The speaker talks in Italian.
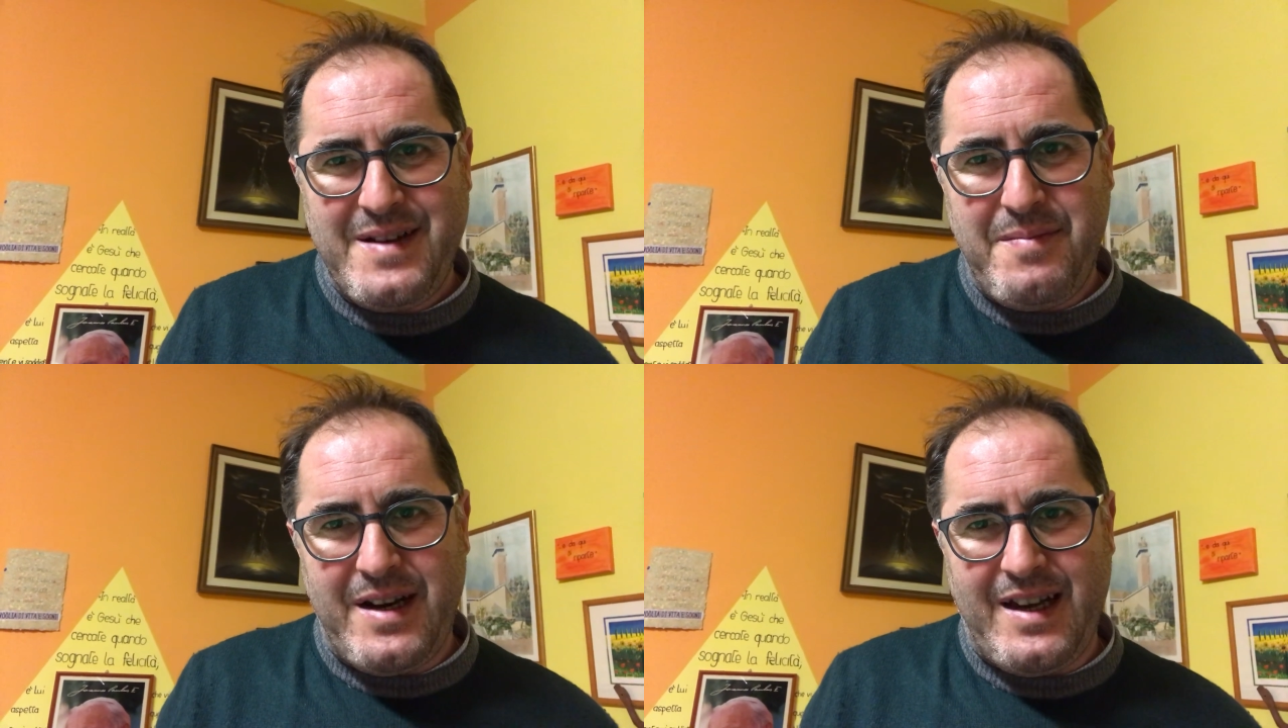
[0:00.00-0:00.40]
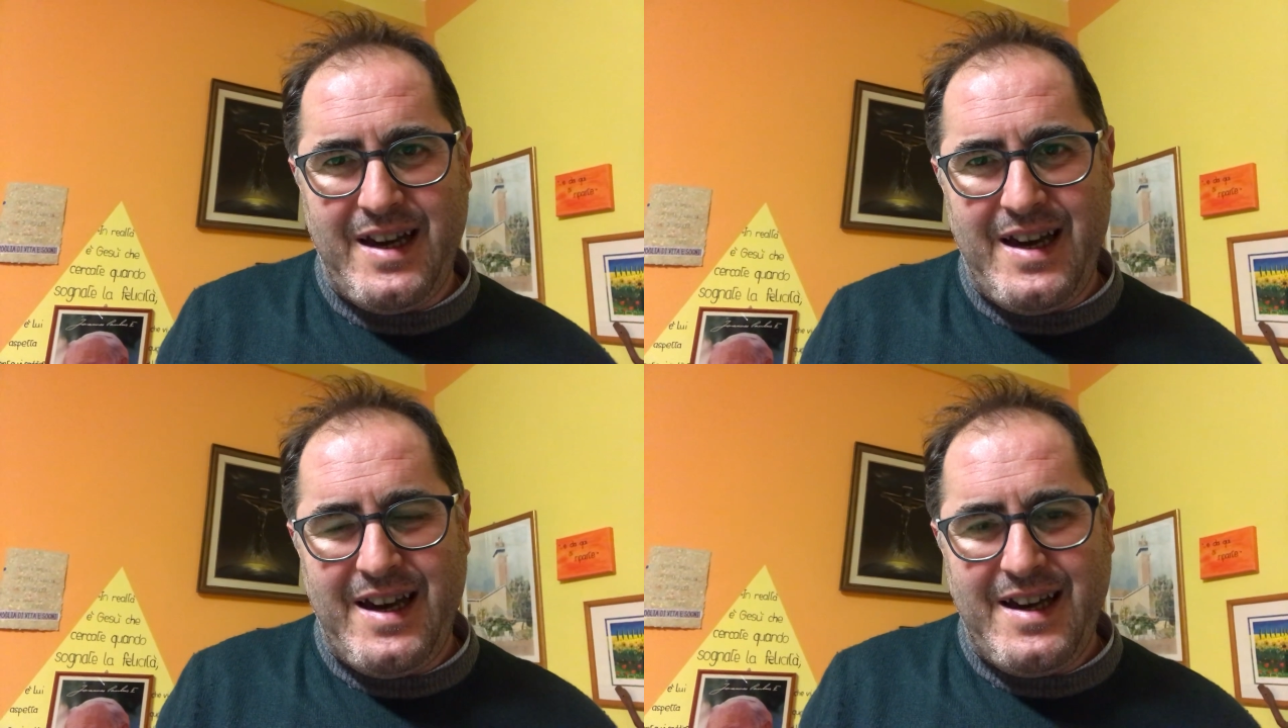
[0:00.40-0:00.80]

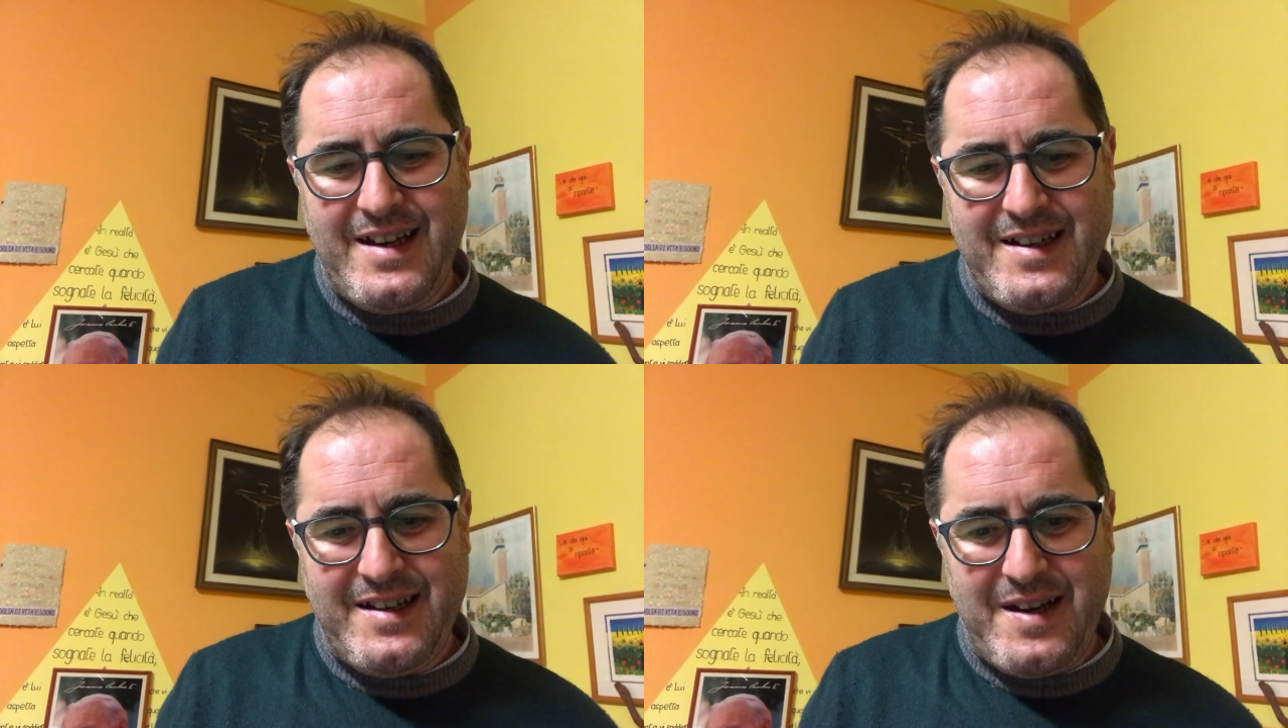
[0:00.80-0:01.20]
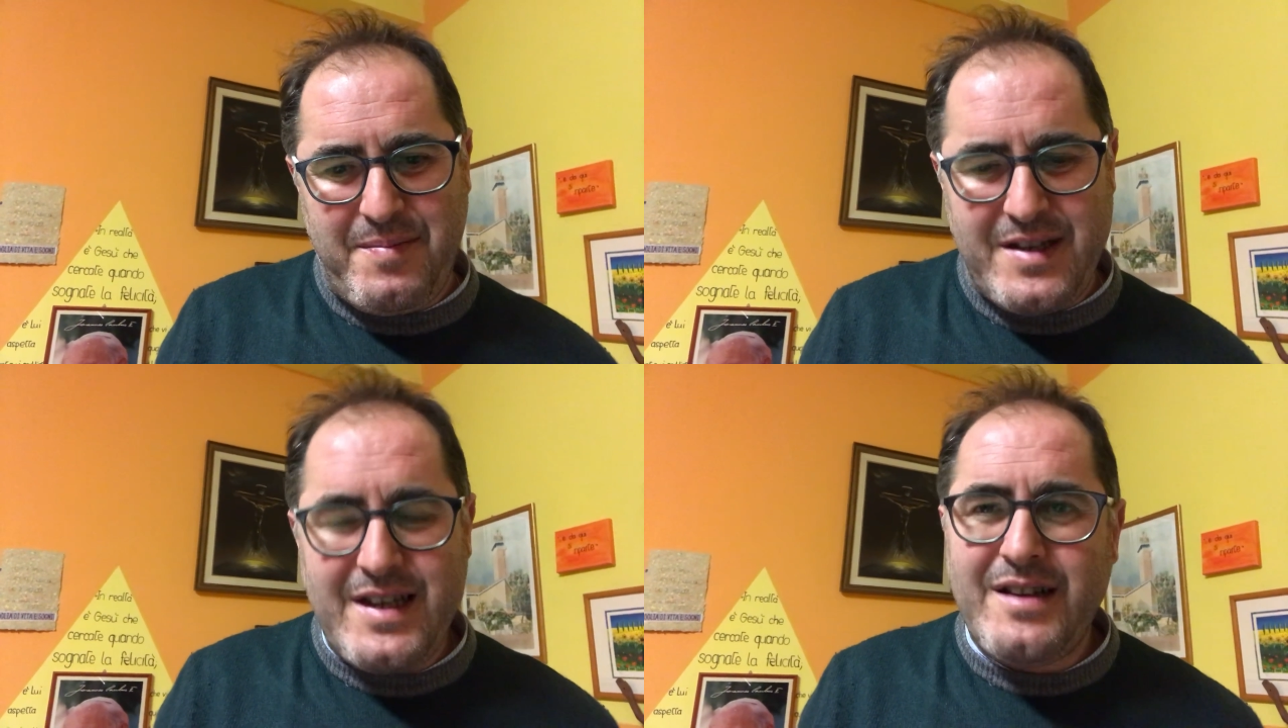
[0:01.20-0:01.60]
perché eh,
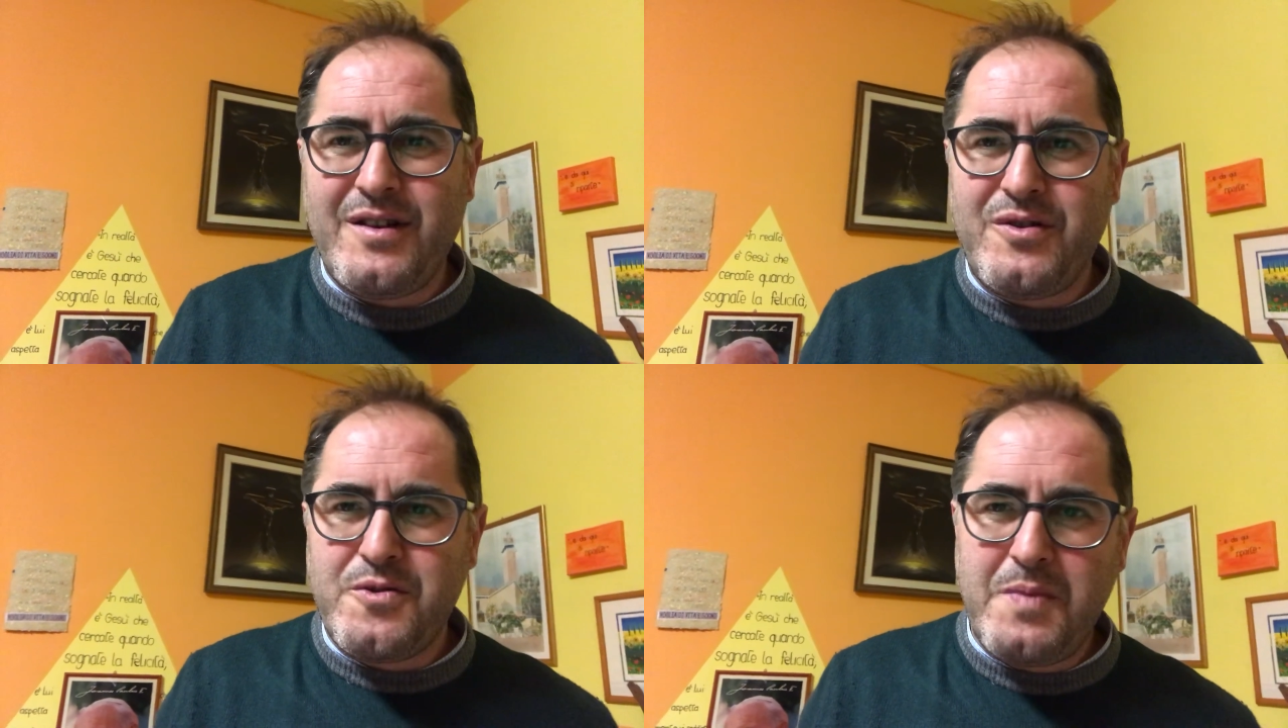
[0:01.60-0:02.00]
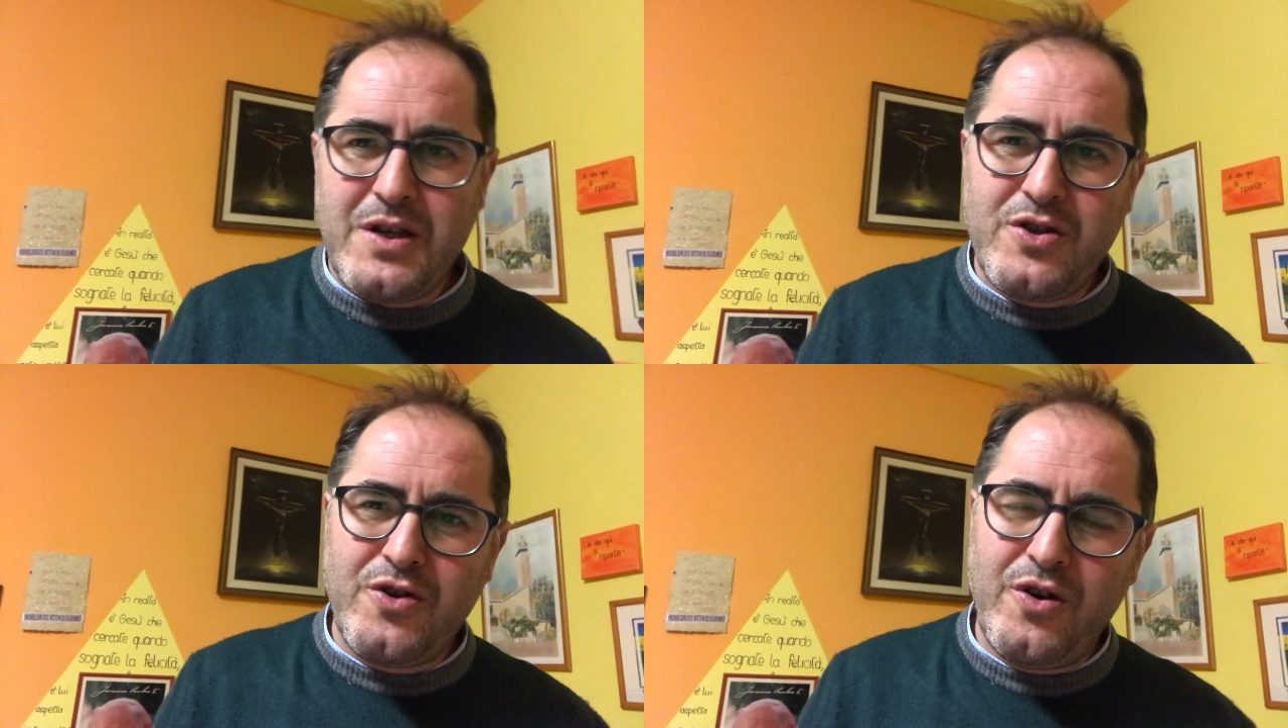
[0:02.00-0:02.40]
rappresentano
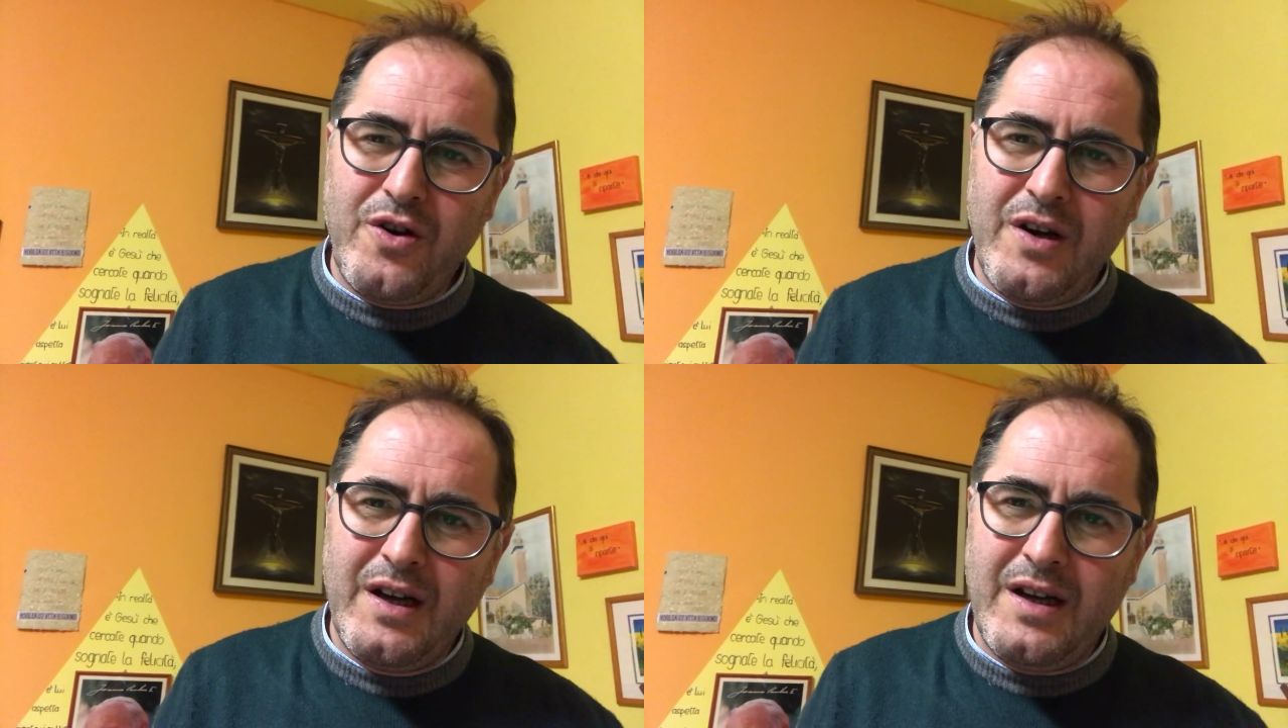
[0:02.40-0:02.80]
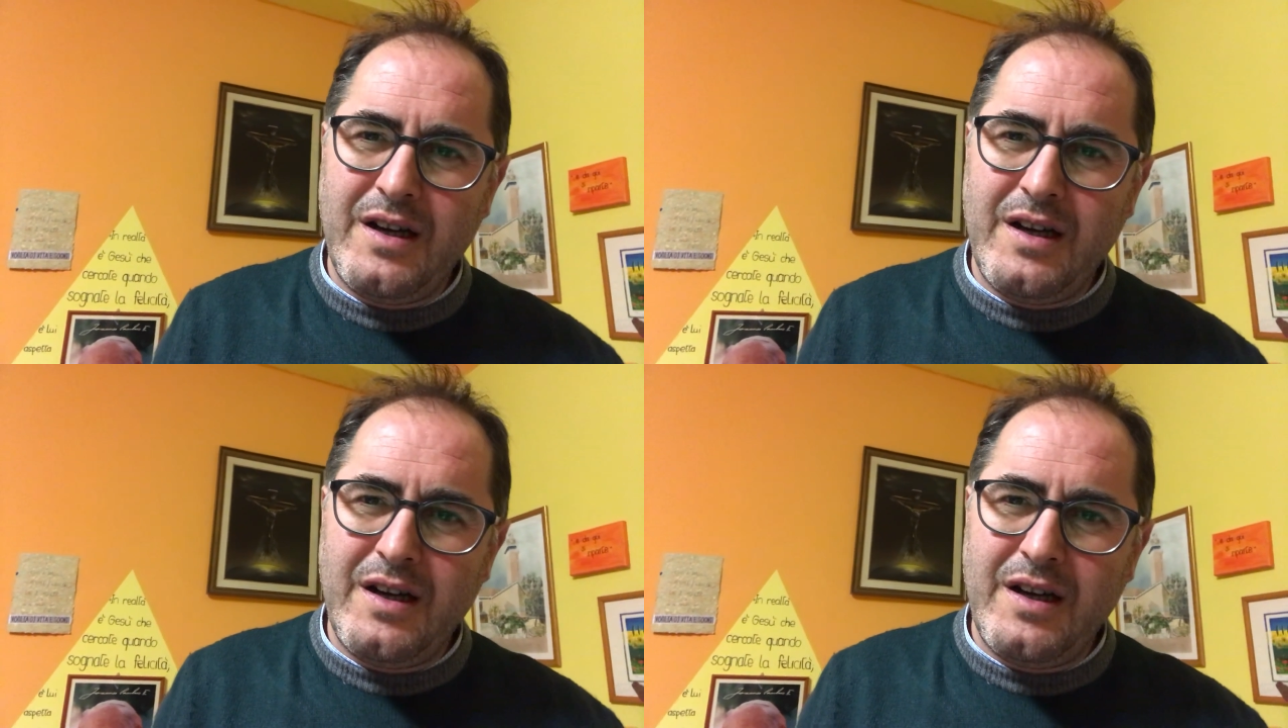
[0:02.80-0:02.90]
spesso